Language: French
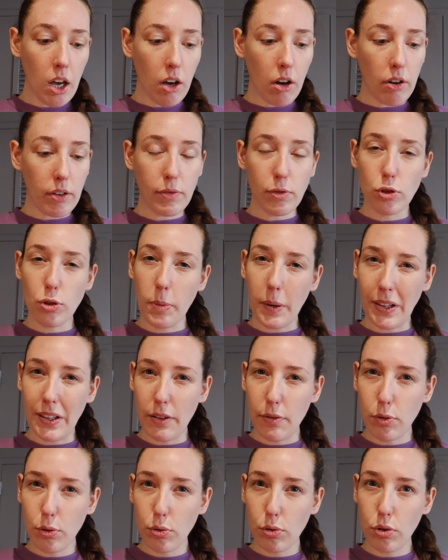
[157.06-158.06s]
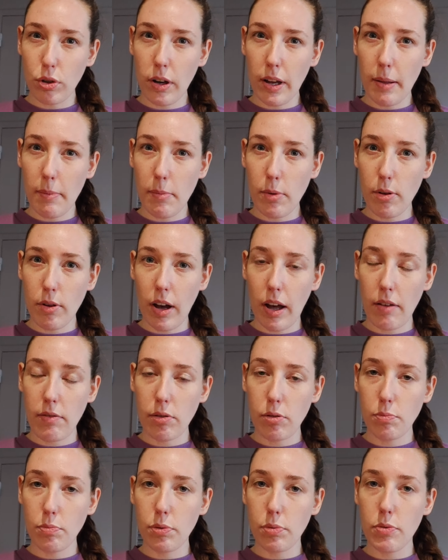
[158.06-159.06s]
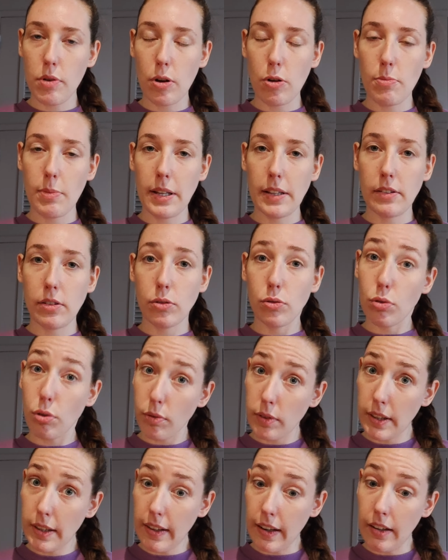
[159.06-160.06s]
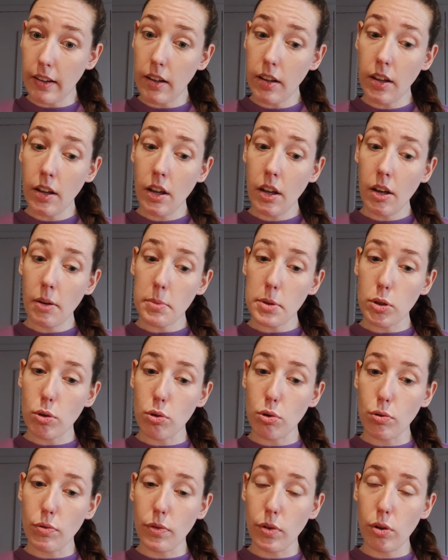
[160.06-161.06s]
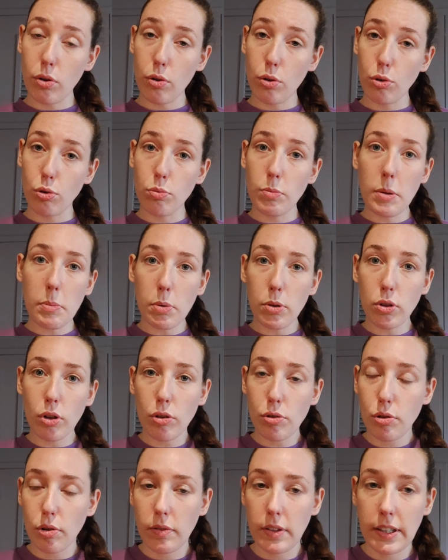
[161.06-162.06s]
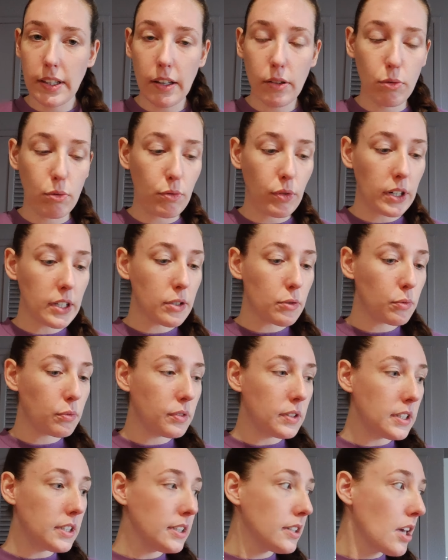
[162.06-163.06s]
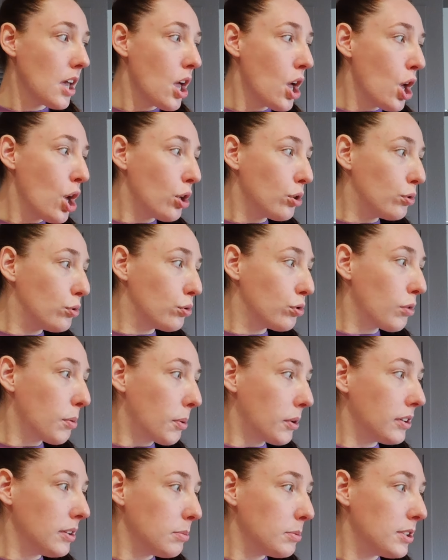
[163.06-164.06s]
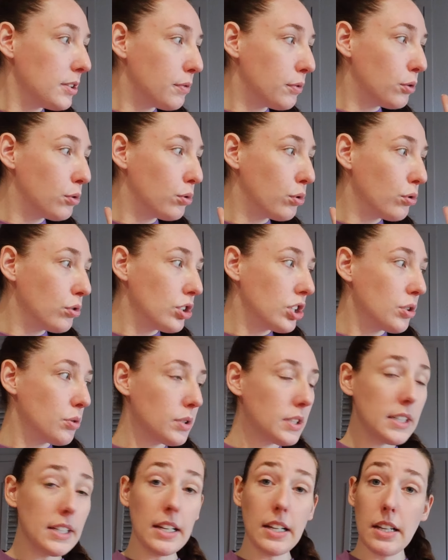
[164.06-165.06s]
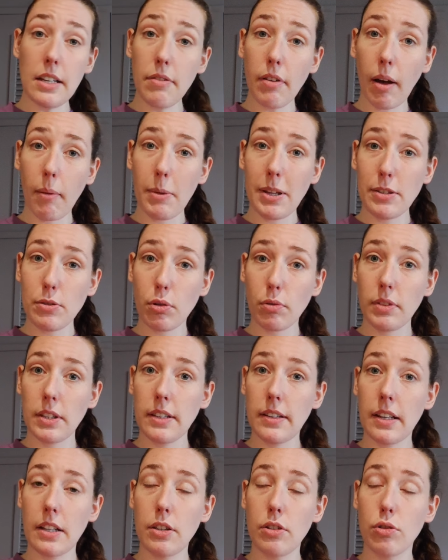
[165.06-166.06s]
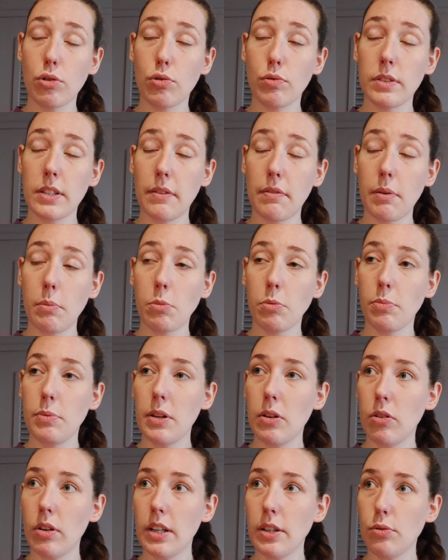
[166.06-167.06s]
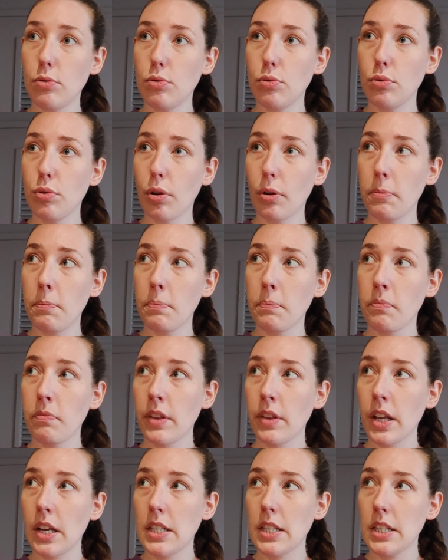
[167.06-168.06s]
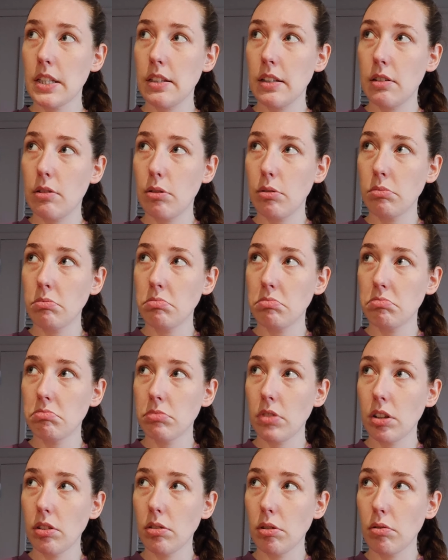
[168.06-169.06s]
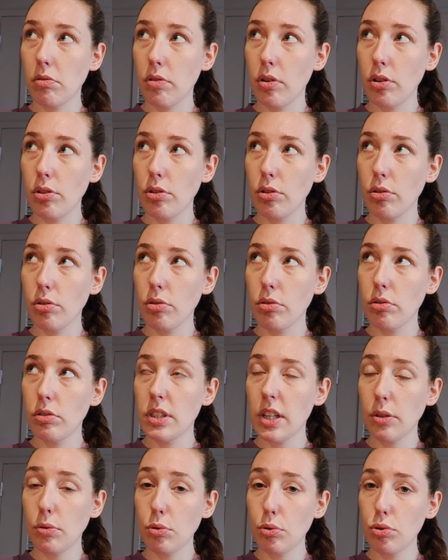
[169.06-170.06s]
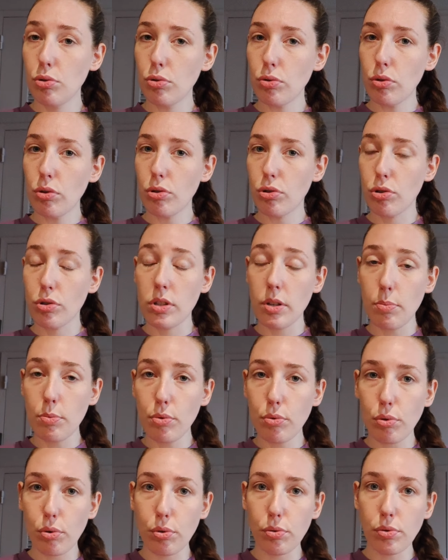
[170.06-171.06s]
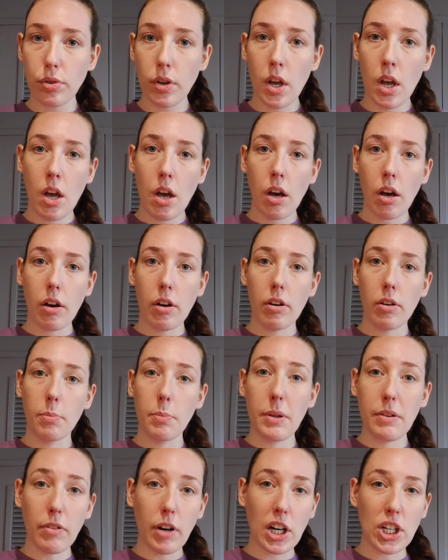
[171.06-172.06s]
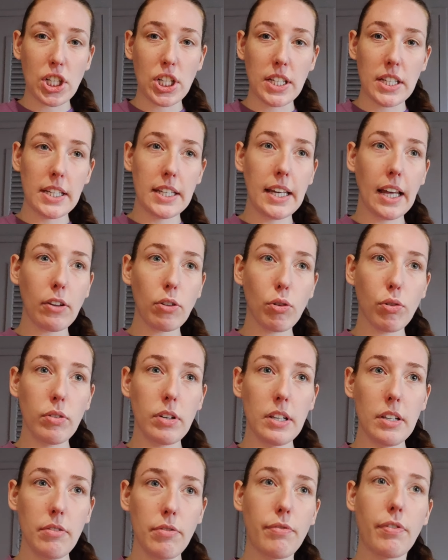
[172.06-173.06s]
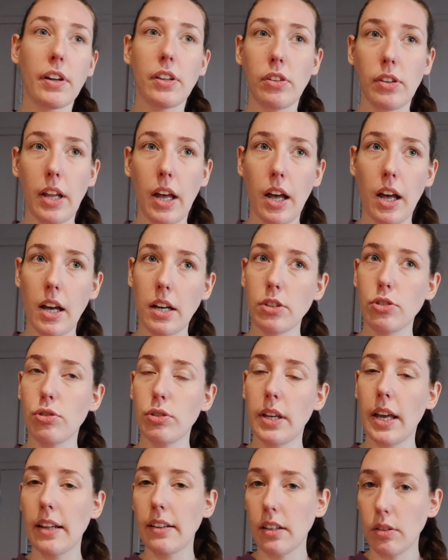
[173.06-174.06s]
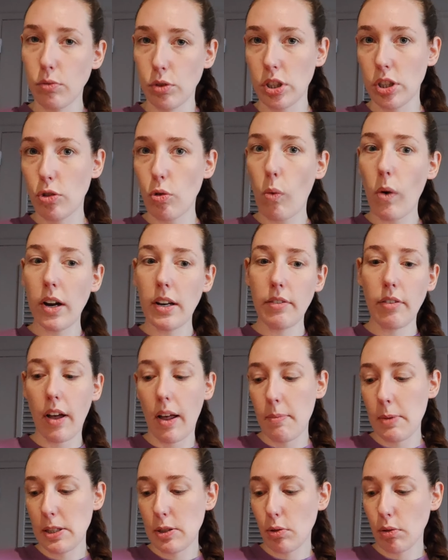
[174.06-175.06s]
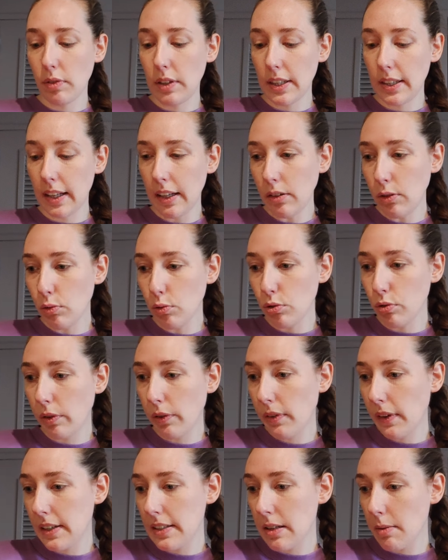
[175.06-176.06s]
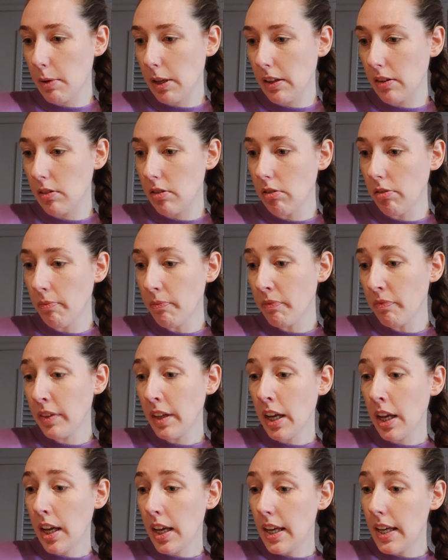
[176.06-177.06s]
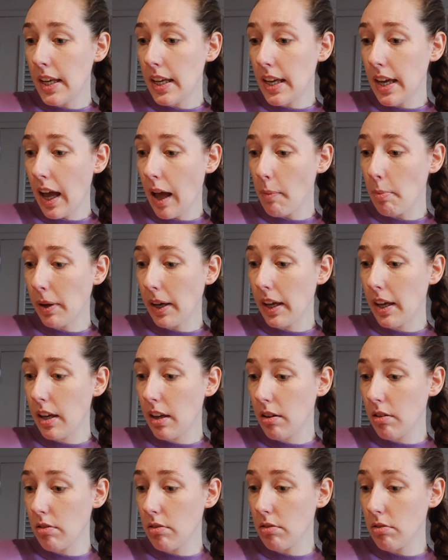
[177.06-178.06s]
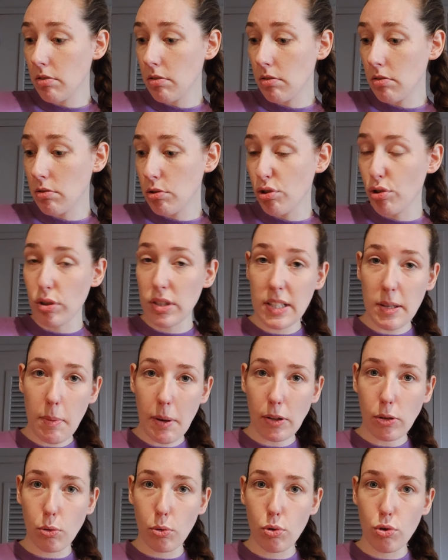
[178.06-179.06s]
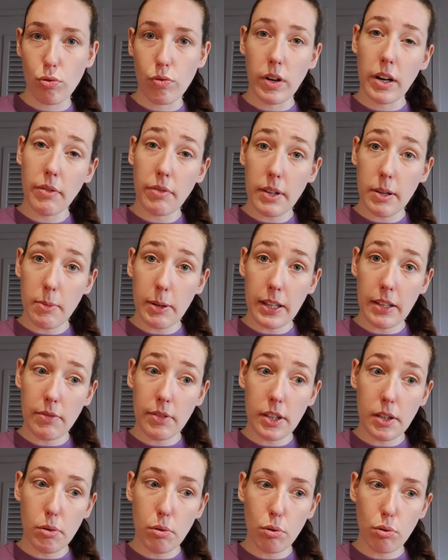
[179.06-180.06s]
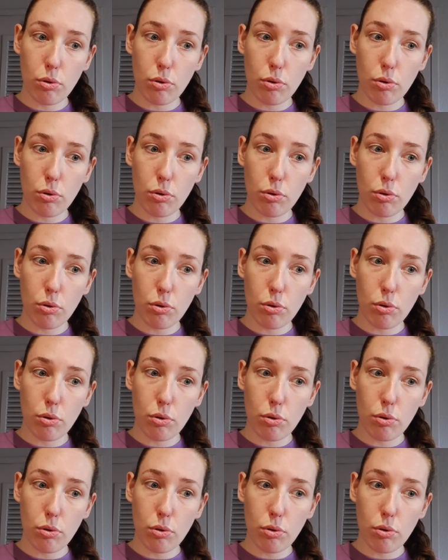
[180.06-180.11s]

il faut que je prenne des photos quand même avant pour pouvoir le mettre sur Vinted, parce que je vends tous mes puzzles sur Vinted une fois qu'ils sont finis. Donc, je vais prendre des petites photos. J'ai aussi des livres à mettre sur Vinted. Je vous ai fait mon bilan lecture. C'était quand dans le vlog euh, d'il y a deux jours, je ne sais plus trop. Euh, mais voilà, j'ai quatre livres, enfin il y en a un que je gardais, donc j'ai trois livres à mettre sur une tête. donc je vais faire ça maintenant. Et après, euh, je ne sais pas trop, je voulais filmer des vidéos